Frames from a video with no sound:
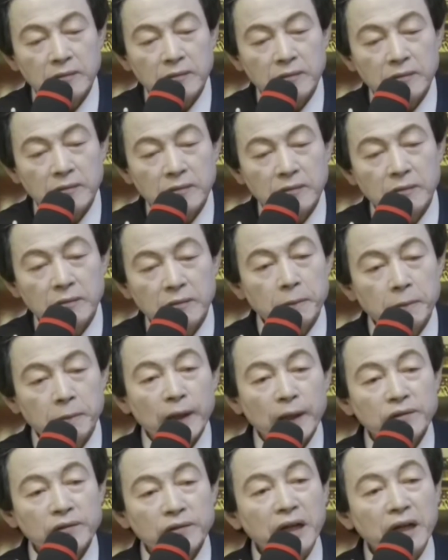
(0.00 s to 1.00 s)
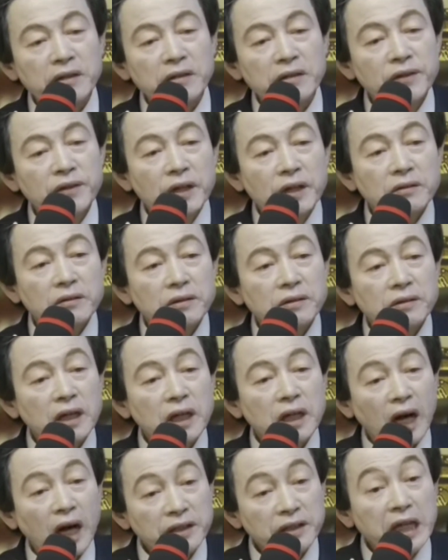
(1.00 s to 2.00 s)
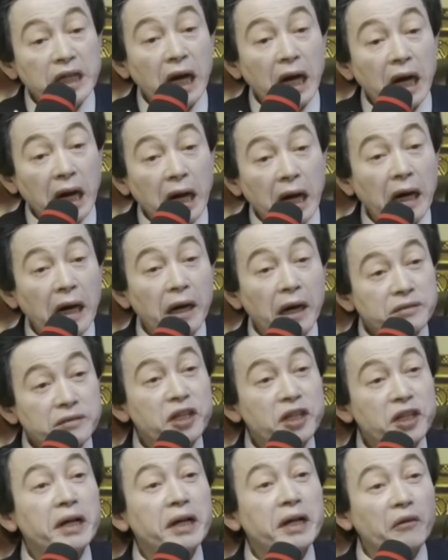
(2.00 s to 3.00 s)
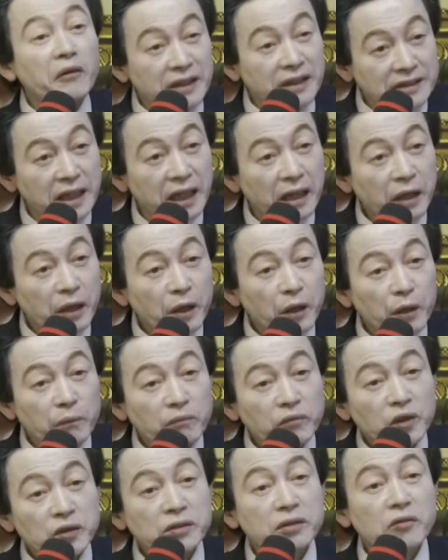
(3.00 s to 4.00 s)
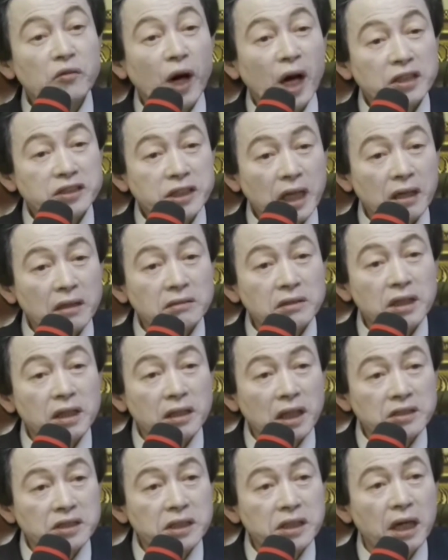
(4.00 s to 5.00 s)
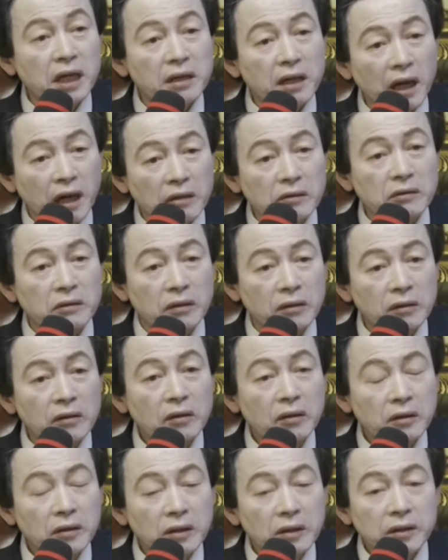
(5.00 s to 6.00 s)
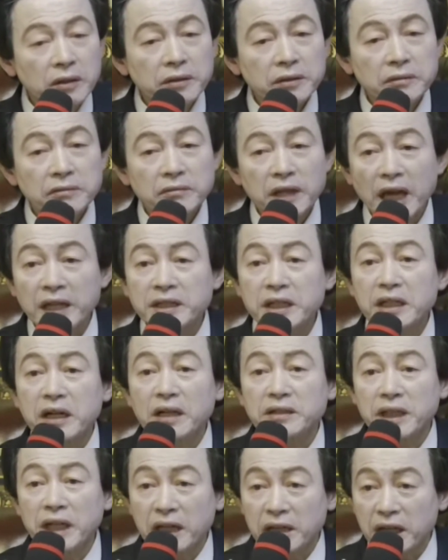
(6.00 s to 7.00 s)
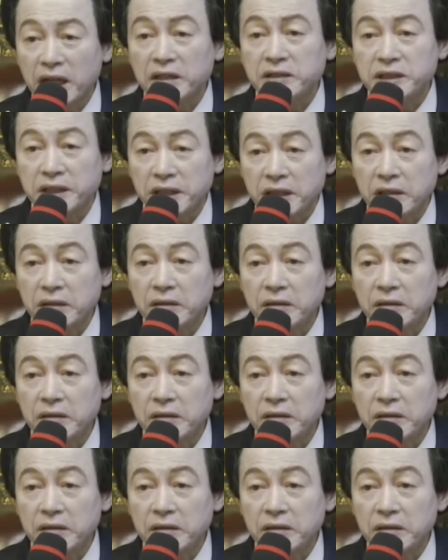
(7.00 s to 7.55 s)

나는 그런 걸 아니까 지금 설명을 하고 있는 거지. 무는 과학자가 거기까지 이야기를 하노? 내니까 이야기하지.